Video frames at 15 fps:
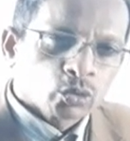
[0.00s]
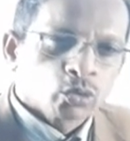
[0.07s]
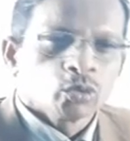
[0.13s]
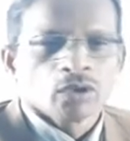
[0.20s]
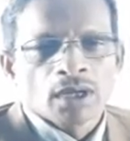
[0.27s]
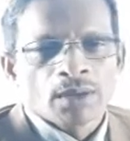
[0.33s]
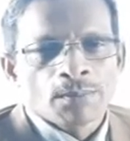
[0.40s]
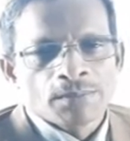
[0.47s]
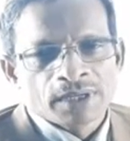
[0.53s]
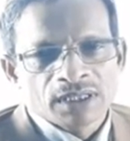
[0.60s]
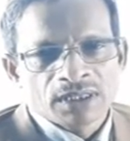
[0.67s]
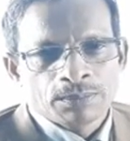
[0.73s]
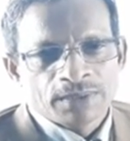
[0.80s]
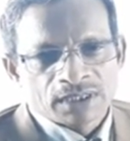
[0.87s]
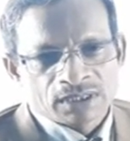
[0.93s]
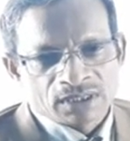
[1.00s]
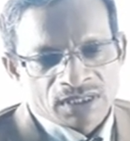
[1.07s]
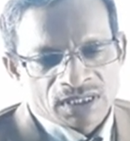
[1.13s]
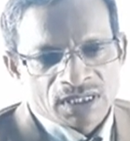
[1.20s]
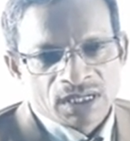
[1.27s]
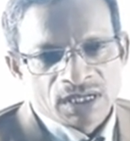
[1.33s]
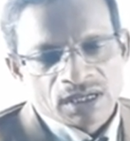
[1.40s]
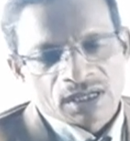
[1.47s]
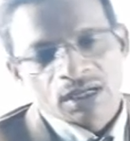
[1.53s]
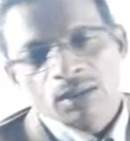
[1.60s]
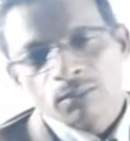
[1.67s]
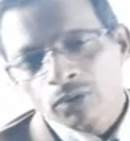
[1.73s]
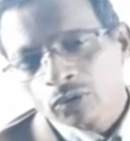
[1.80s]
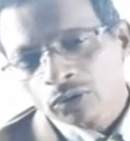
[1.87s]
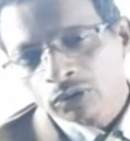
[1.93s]
সুনাম বৃদ্ধি পেয়েছে সেটা
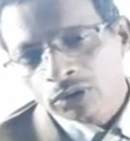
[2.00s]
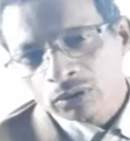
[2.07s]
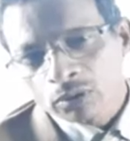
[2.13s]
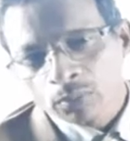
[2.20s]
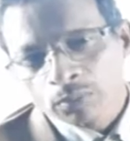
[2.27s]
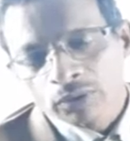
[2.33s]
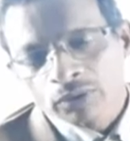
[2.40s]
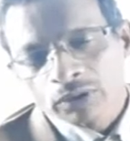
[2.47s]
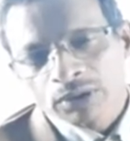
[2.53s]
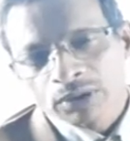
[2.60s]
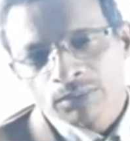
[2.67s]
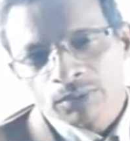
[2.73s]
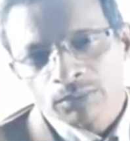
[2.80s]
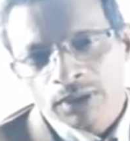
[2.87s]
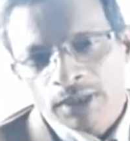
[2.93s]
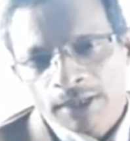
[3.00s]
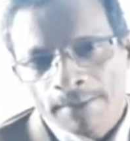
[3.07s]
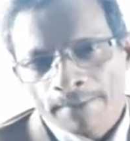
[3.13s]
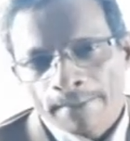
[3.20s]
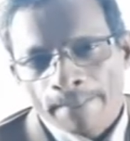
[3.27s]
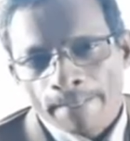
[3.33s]
আমরা কল্পনা করতে পারবো না